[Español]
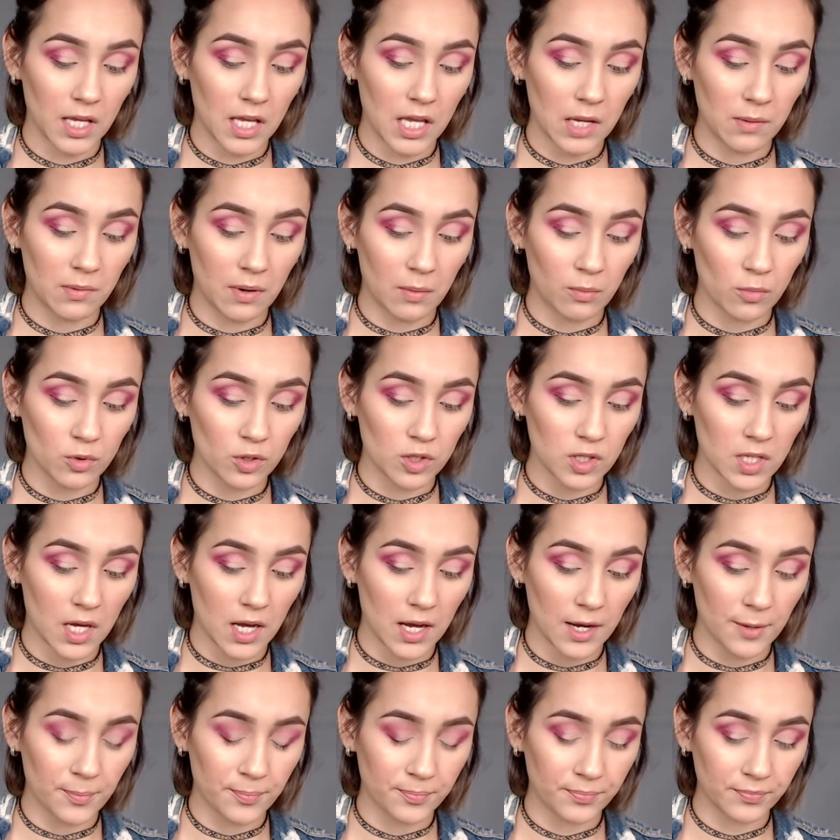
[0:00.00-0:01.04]
y vamos
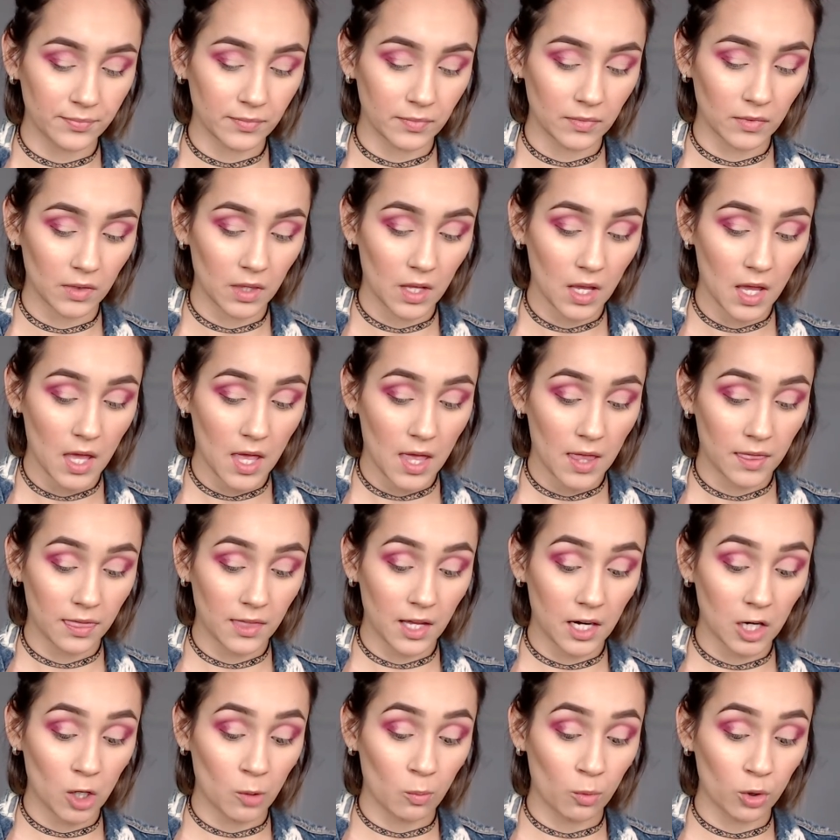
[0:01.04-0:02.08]
a
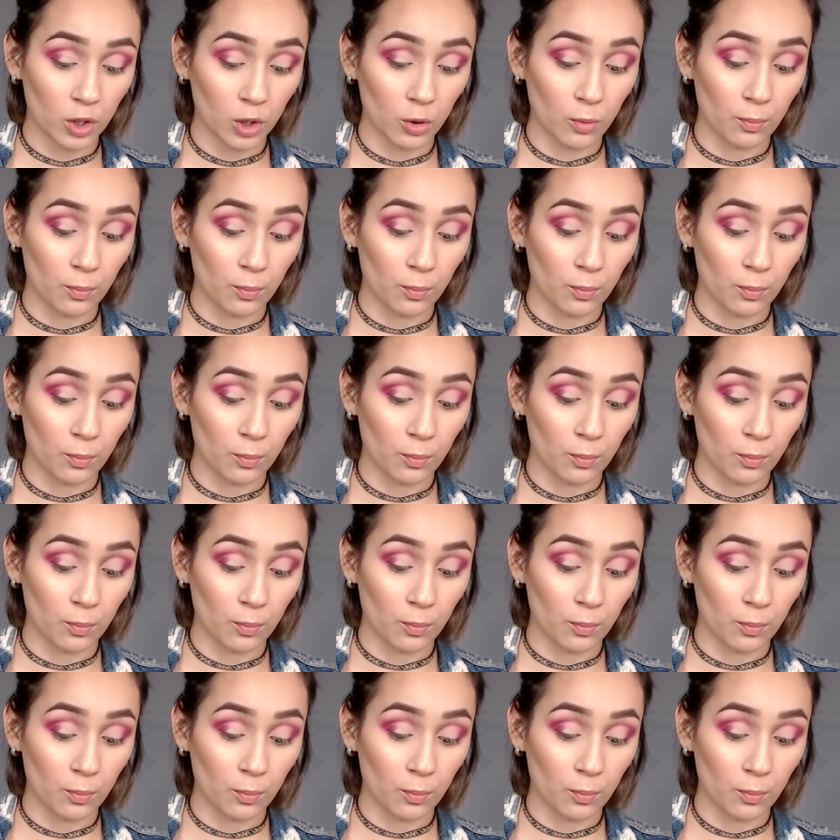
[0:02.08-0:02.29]
dar como